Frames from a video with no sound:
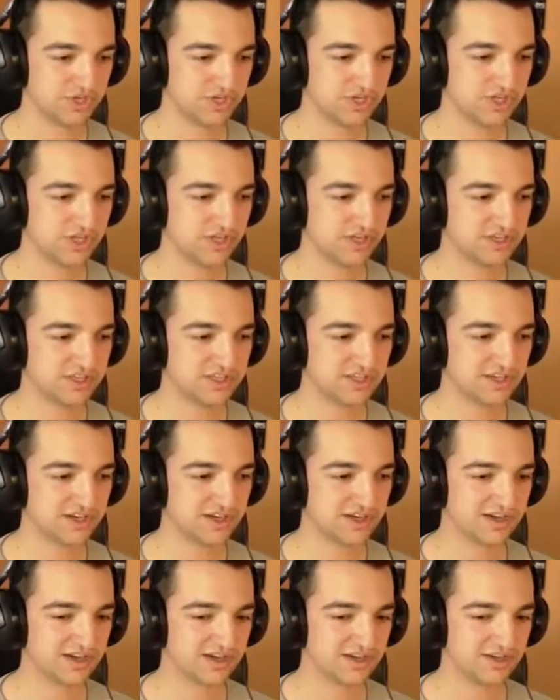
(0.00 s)

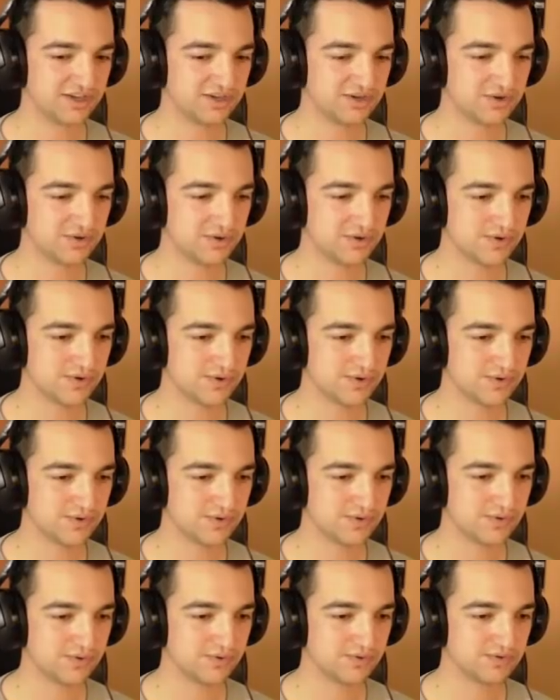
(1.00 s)
Pięknie!
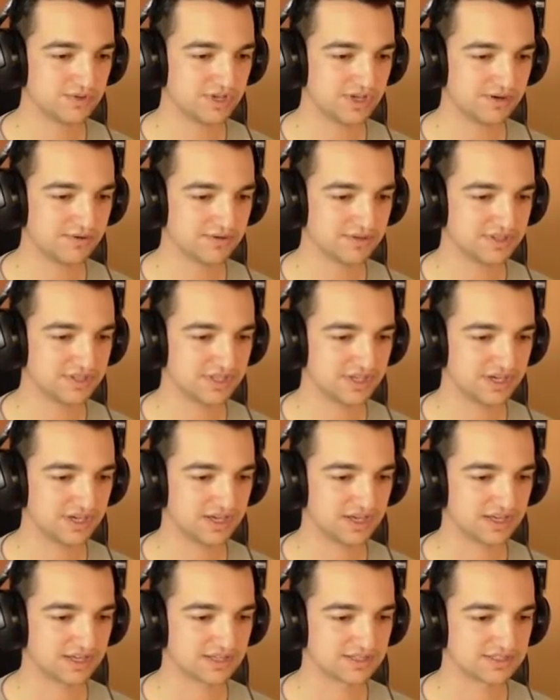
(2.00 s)
Juu, udało
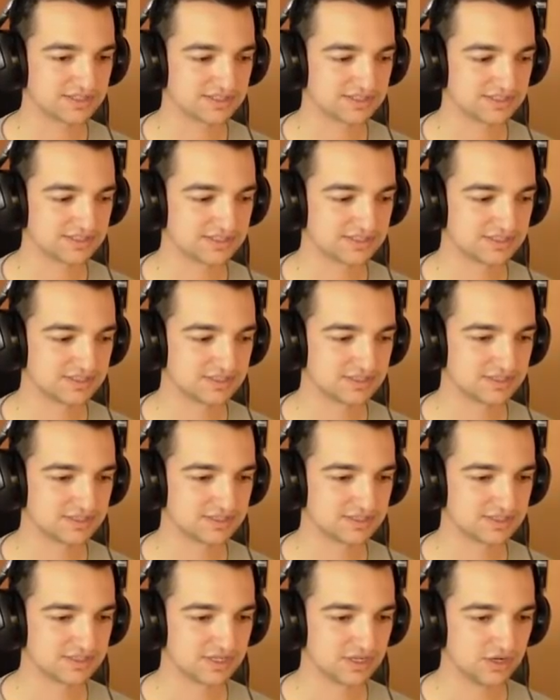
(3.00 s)
się!
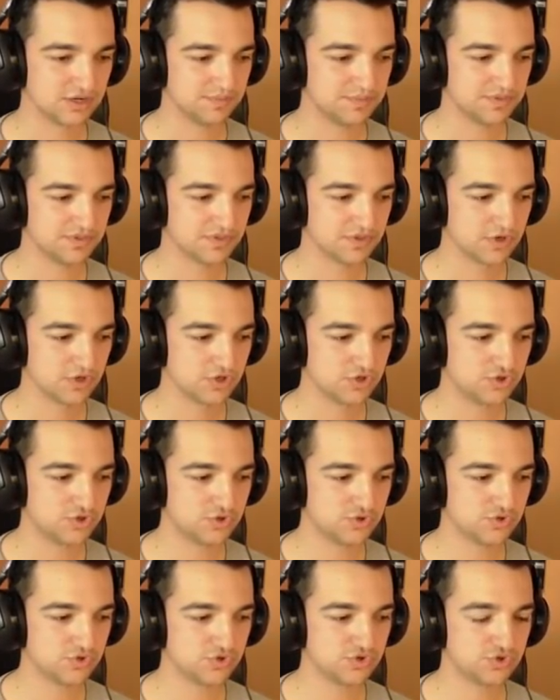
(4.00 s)
Ops,
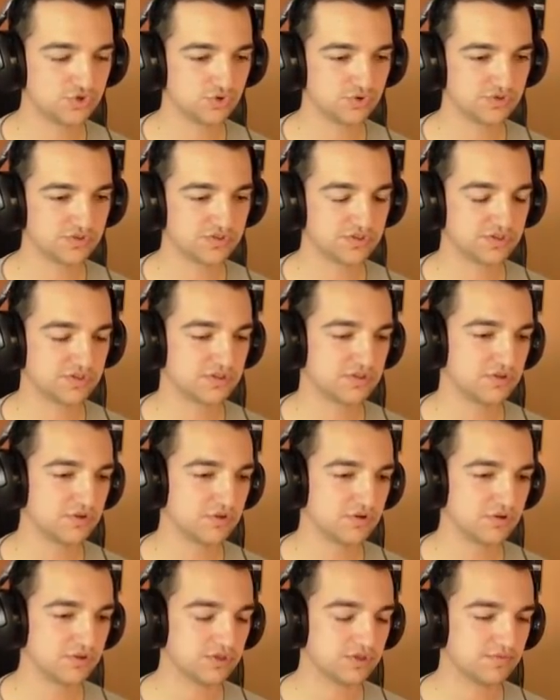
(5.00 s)

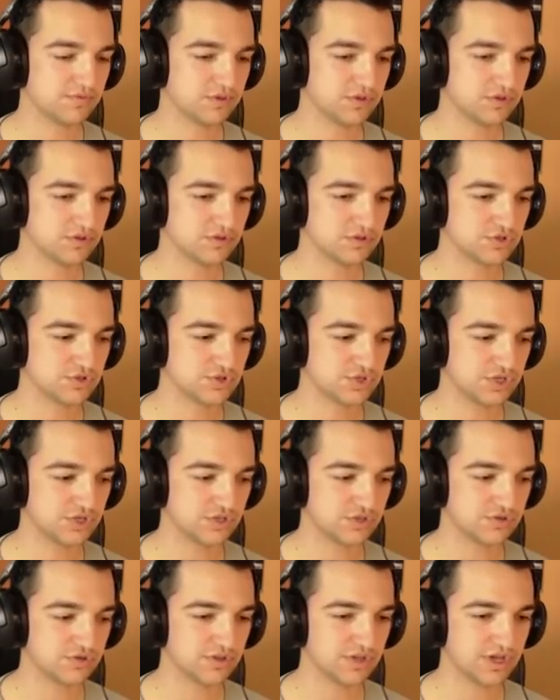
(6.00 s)
1196
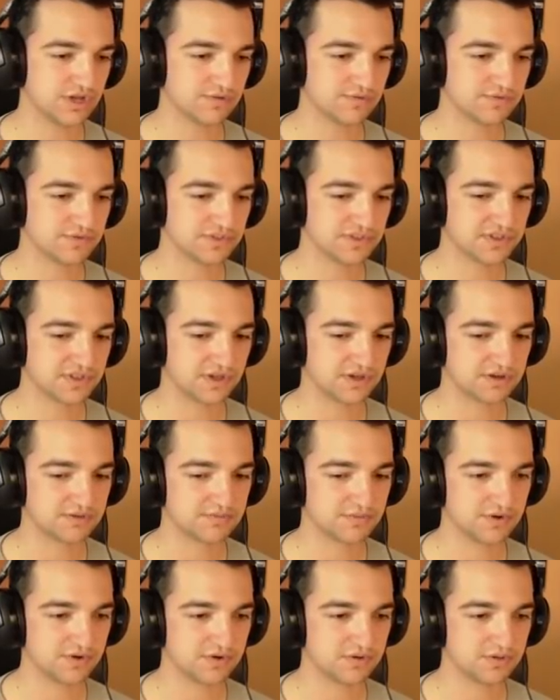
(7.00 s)
dolarów dostałem,
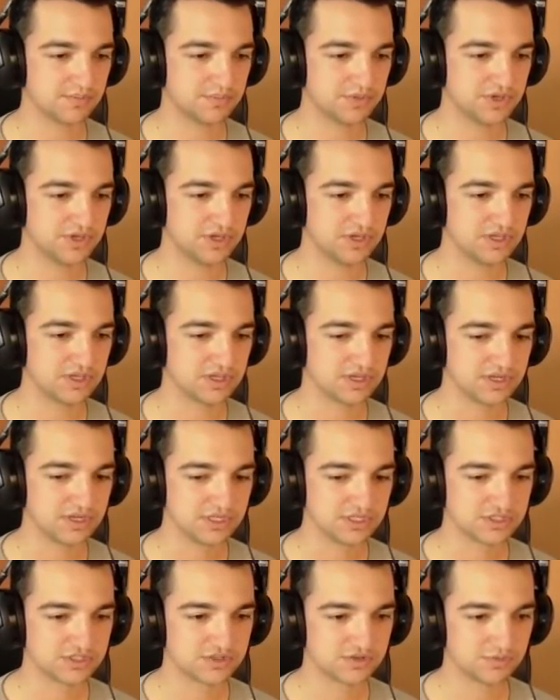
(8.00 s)
o, ale pięknie.
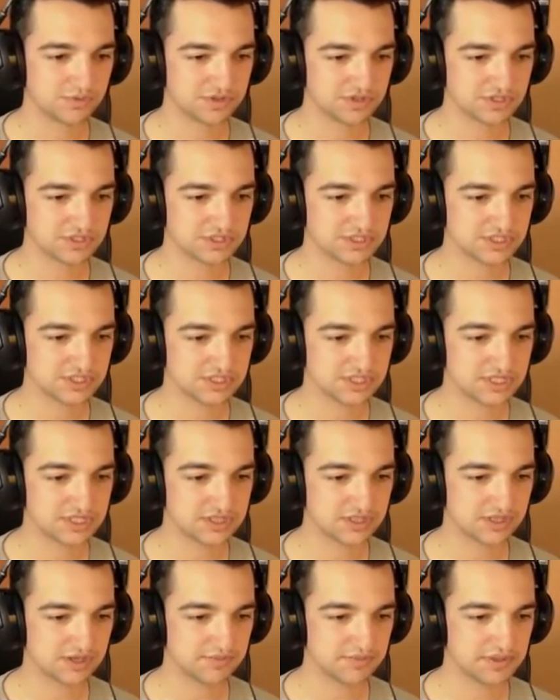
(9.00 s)
Czy tu będzie jeszcze jakiś
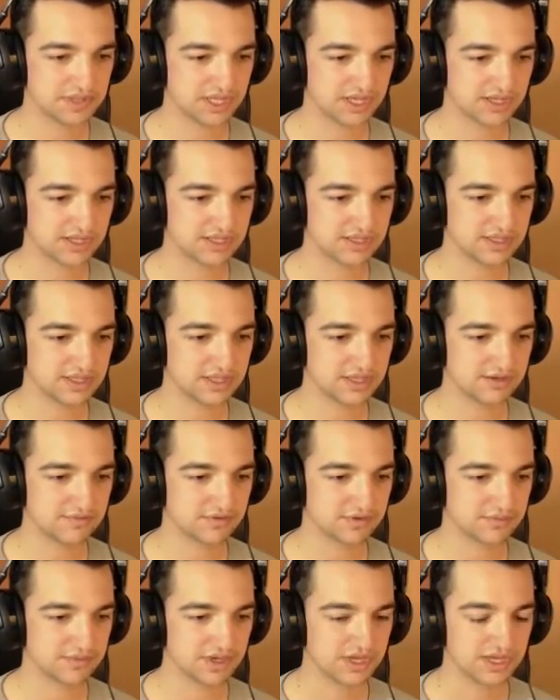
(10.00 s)
ciekawy zakręt? Nie
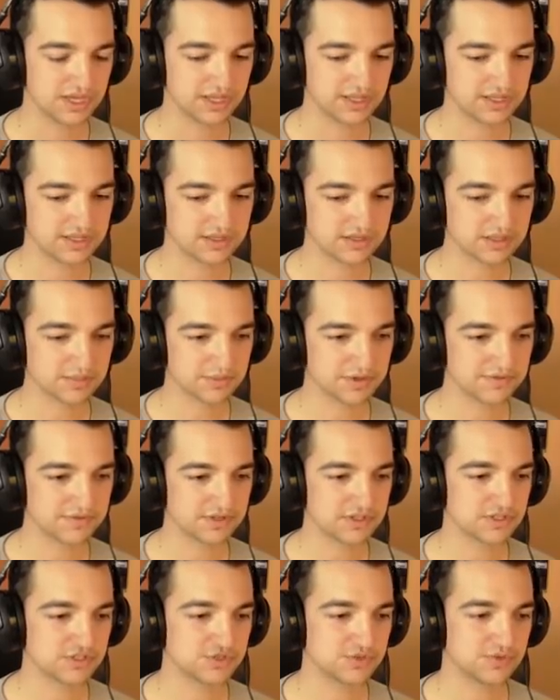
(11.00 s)
wiem. Jadę tak naprawdę
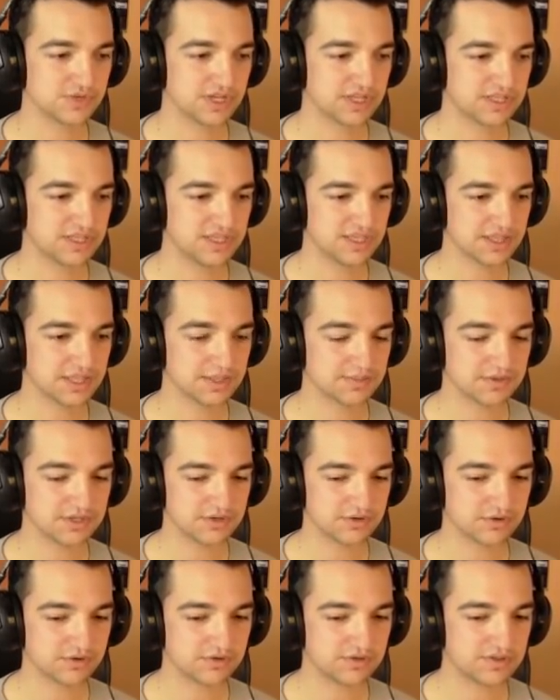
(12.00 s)
na czuję, ja nie znam tej
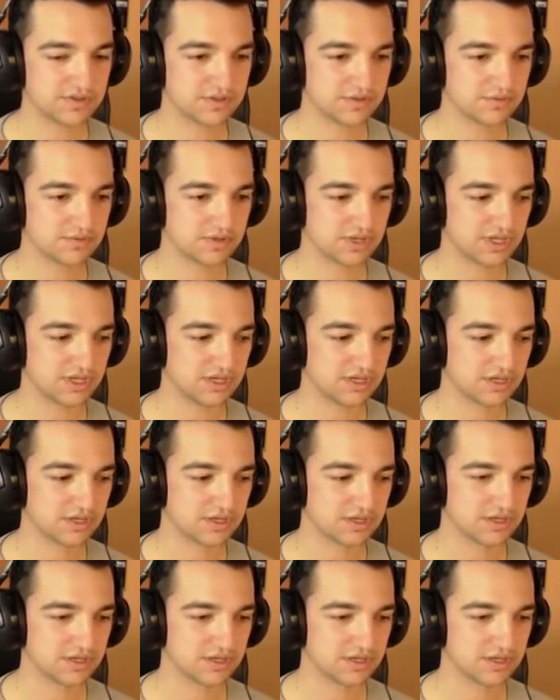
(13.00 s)
okolicy tutaj.